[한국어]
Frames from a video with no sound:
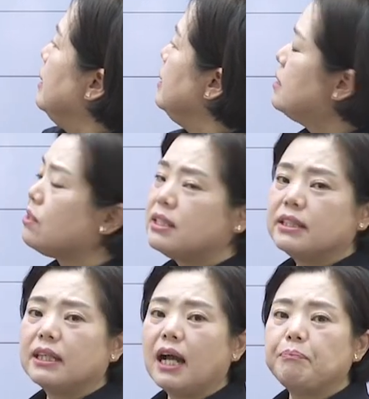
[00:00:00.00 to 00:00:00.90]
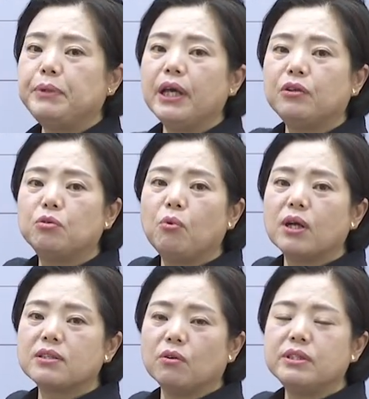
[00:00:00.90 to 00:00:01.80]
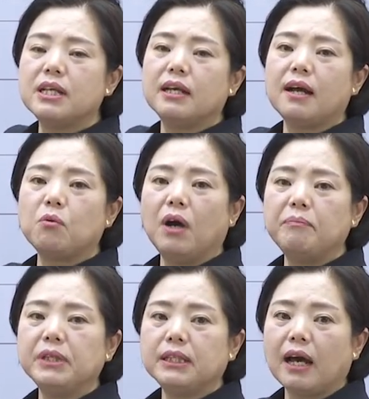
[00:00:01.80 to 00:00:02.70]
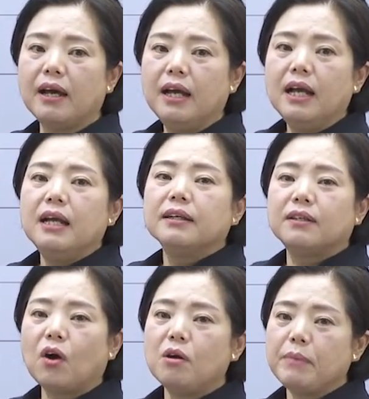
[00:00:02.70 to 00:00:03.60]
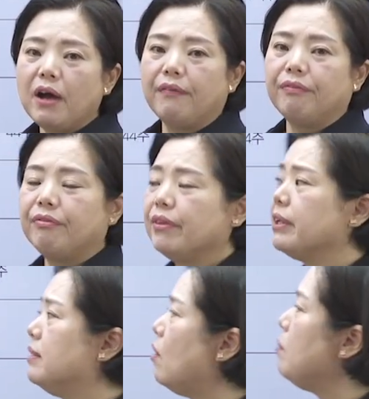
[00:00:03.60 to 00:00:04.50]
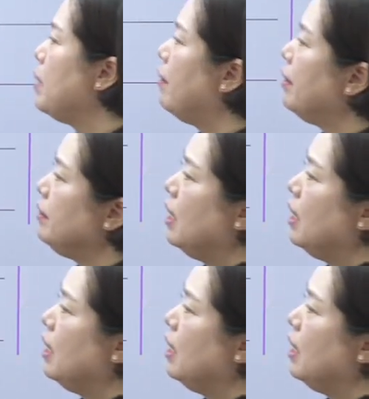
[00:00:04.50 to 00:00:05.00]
있었으니까 피해 규모가 전체라고 합니다. 그러면 그러면